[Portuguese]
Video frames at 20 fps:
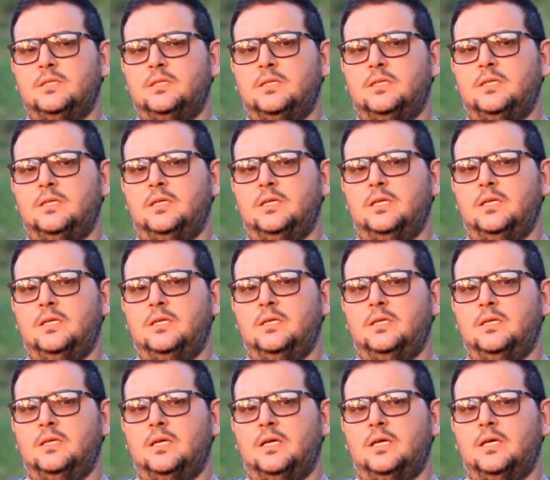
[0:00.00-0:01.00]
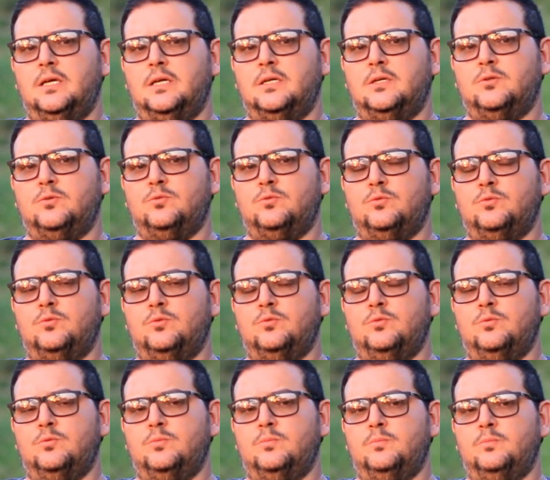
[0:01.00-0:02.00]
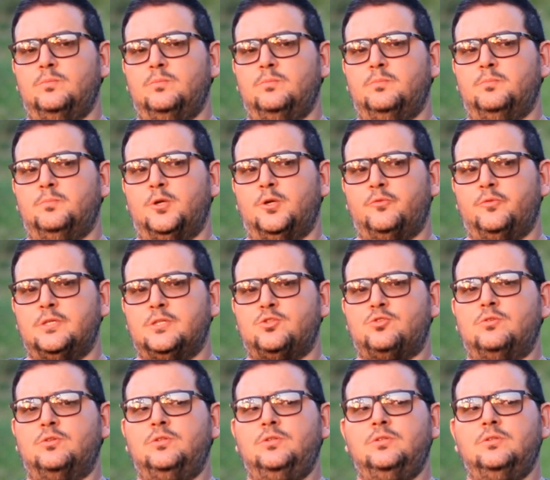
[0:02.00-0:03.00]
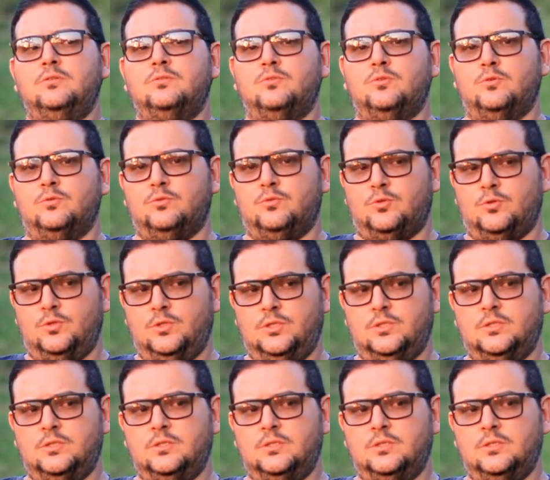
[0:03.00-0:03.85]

que é o professor doutor